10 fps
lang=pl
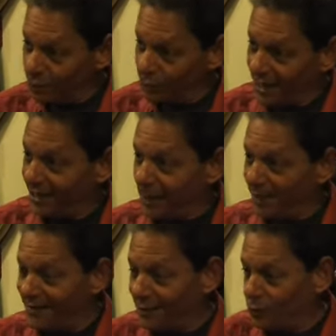Y a
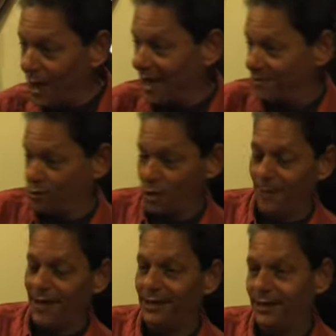jednak to się już
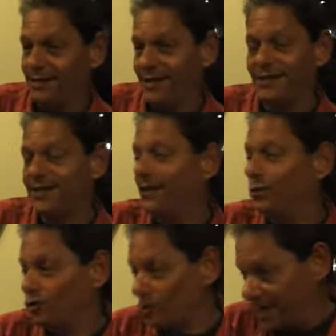dzieje i to na
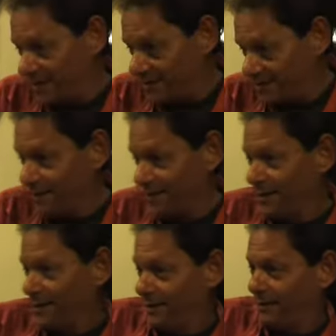
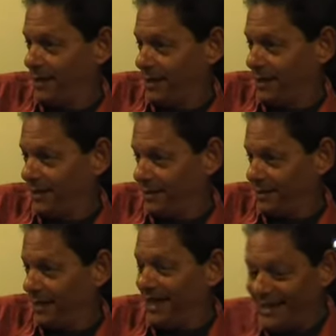6-7 miesięcy, kiedy
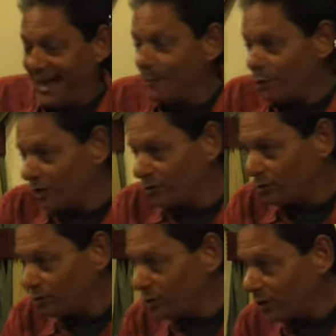w związku z
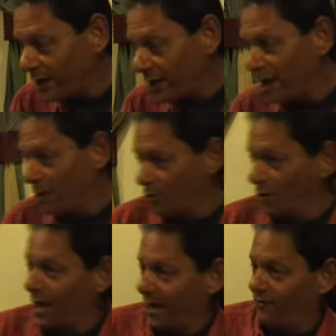chorobą Fidela
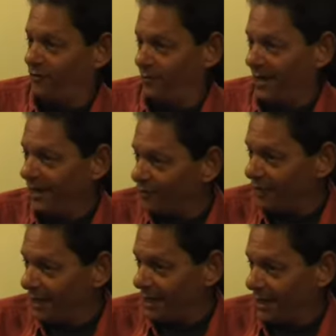sytuacja zaczęła się
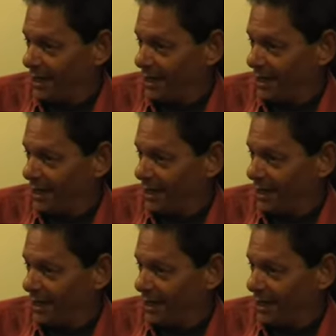zmieniać.